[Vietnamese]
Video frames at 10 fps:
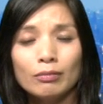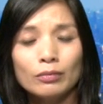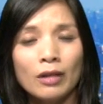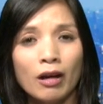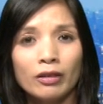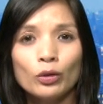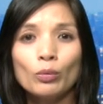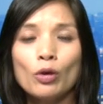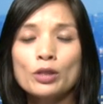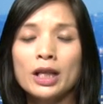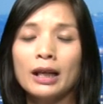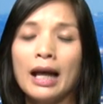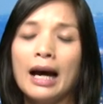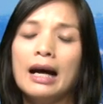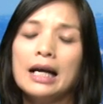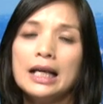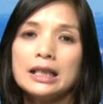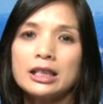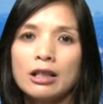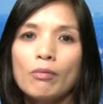họ tuyên bố rằng là
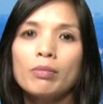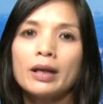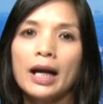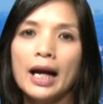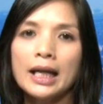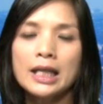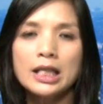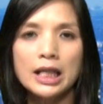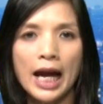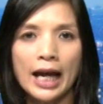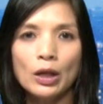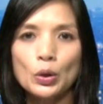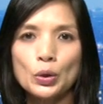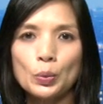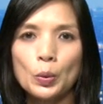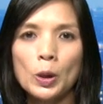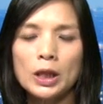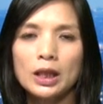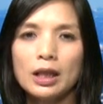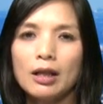trong cái dự án của Trung Quốc
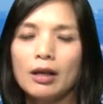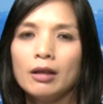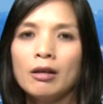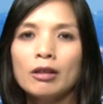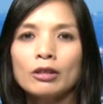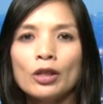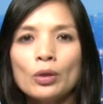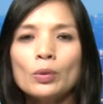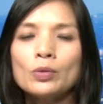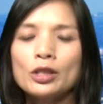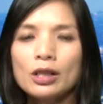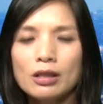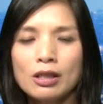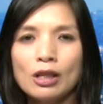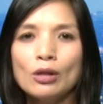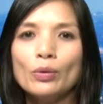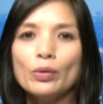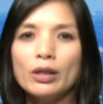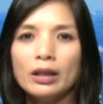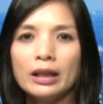nó thiếu rất nhiều
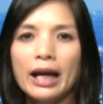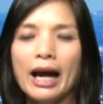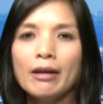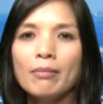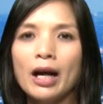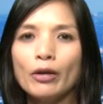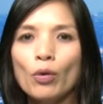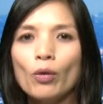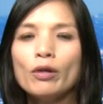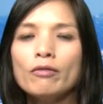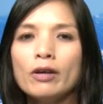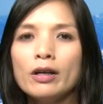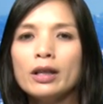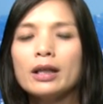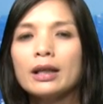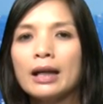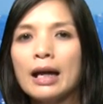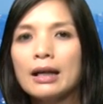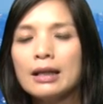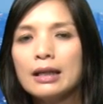những cái mà đối với
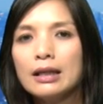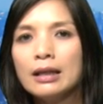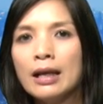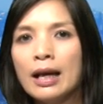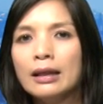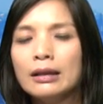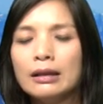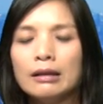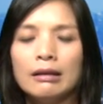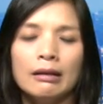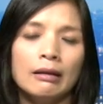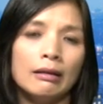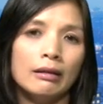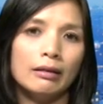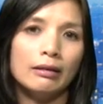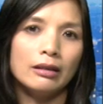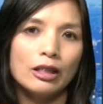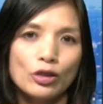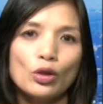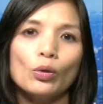các nền uh,
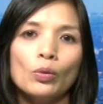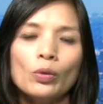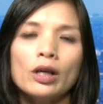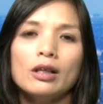dân chủ đó